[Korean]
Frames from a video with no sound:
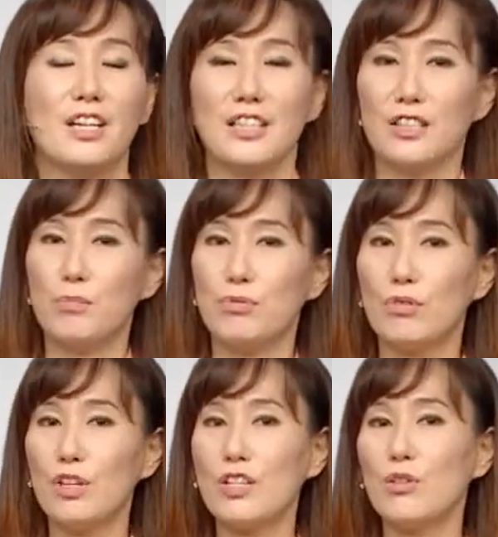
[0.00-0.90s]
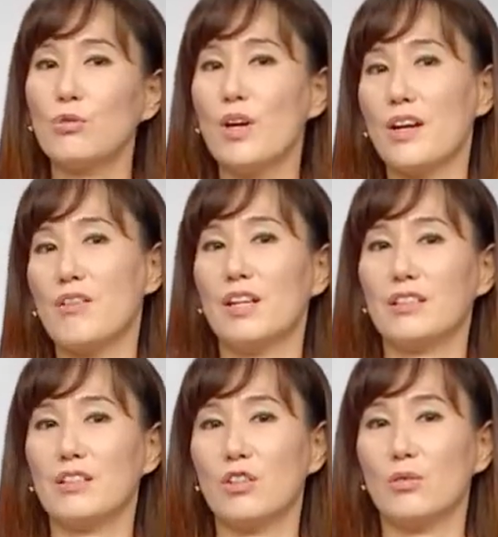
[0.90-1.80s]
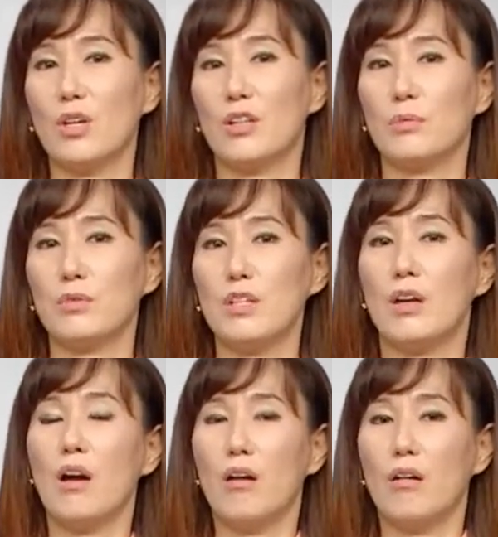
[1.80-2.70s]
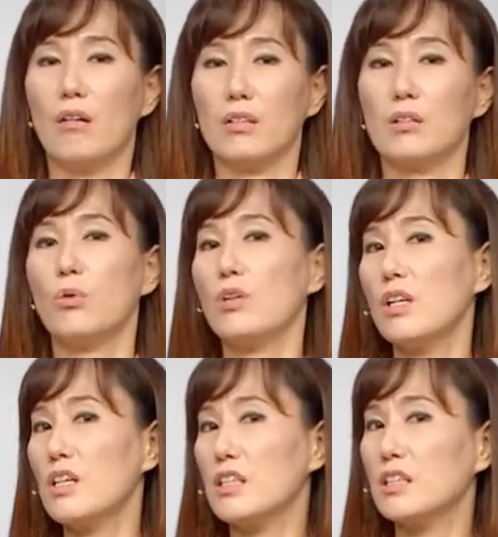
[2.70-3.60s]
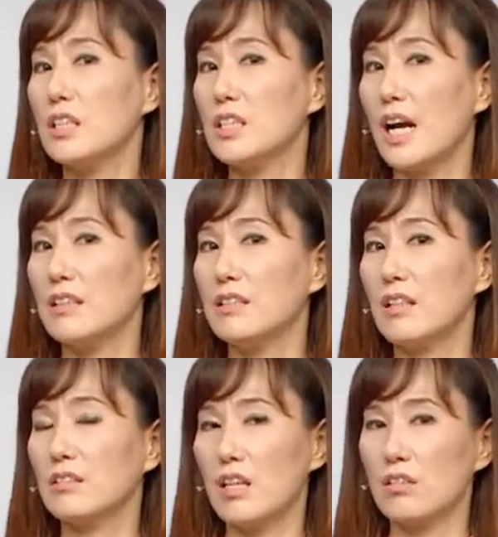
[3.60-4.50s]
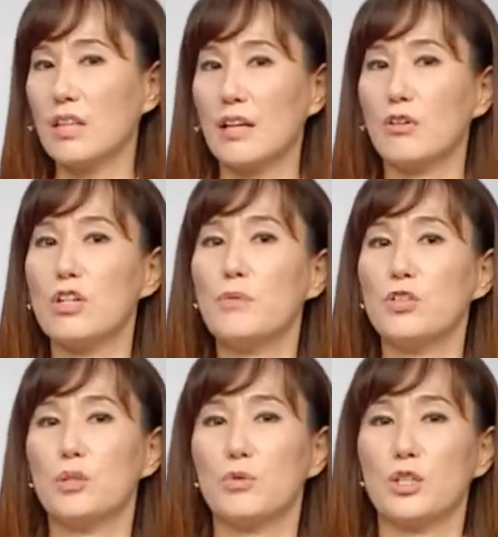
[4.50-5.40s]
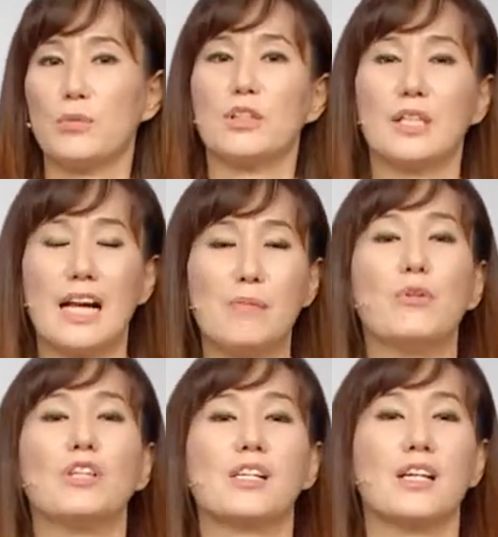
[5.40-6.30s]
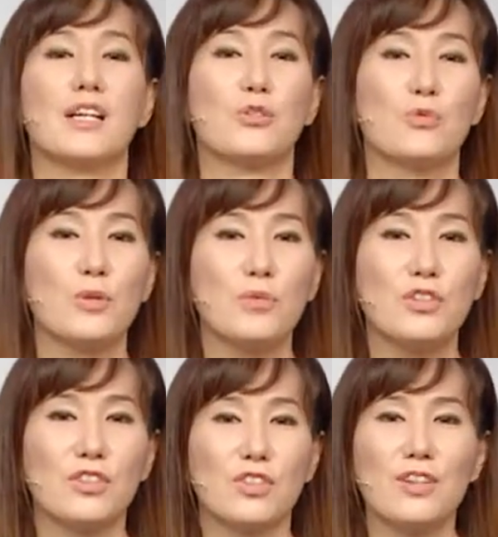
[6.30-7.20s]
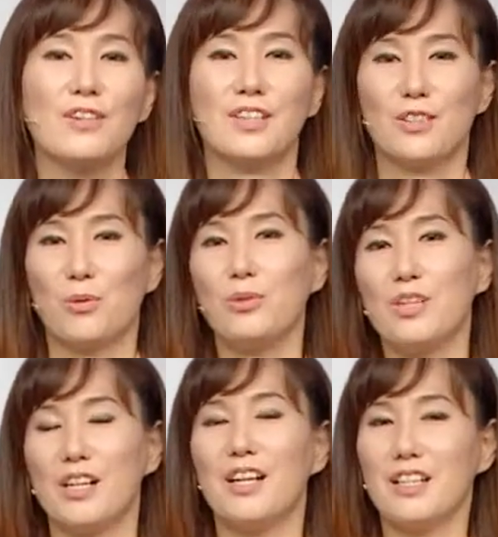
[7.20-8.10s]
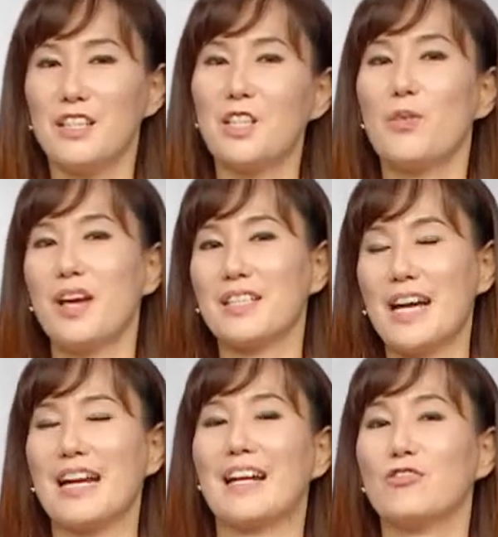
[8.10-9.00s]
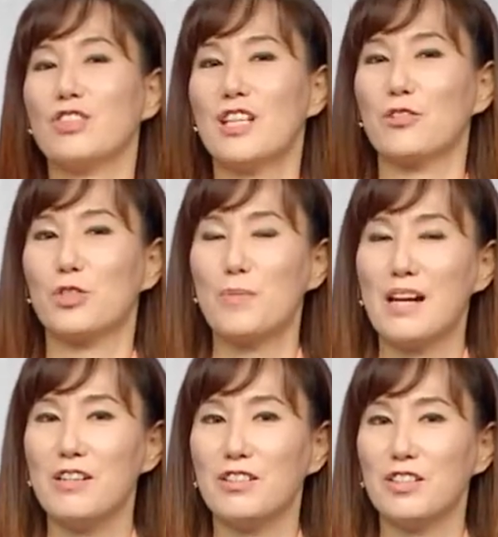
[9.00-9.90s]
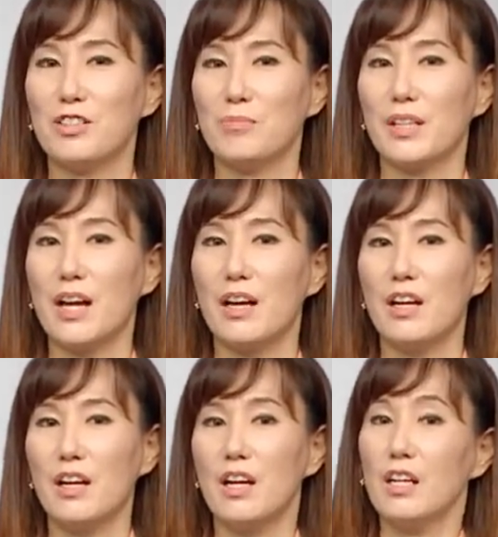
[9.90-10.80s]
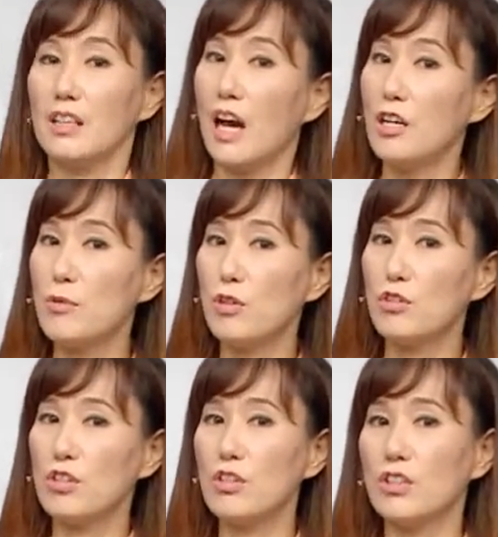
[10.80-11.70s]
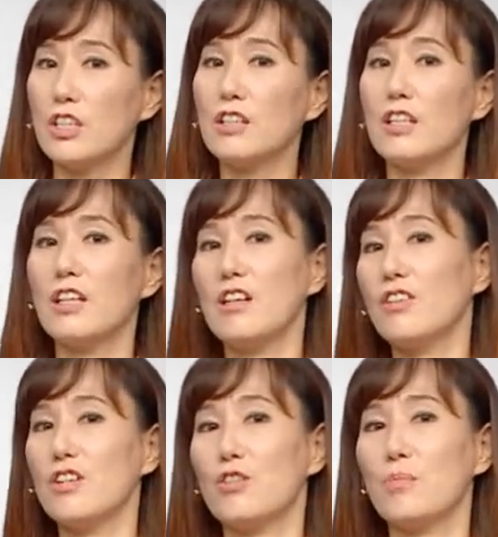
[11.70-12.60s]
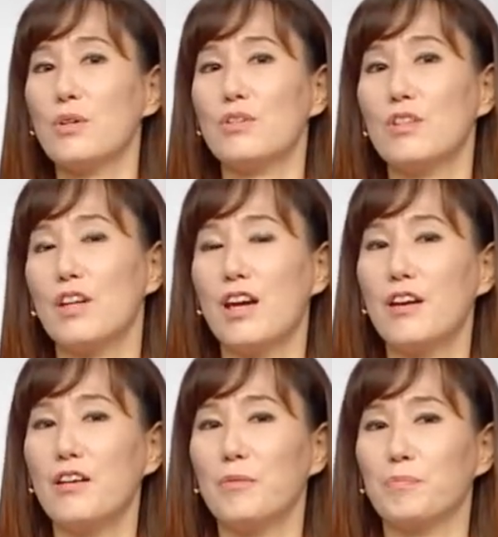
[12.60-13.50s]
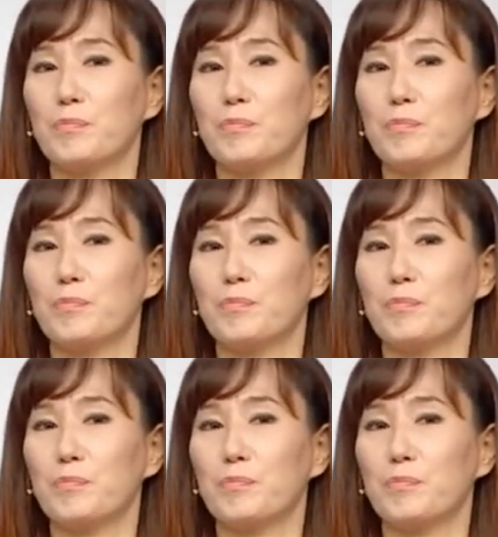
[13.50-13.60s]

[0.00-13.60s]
자 그래서 불어에서 온 외래어 같은 경우에 여러분이 어, 이 소리를 익히지 않은 상태에서 단어를 먼저 보시면 잘못 읽기가 좀 쉽거든요. 그래서 오늘 이 기회에 잘 알아두시라고 좀 알려드렸습니다. 다음으로는요 이태리어에서 온 표현들이에요.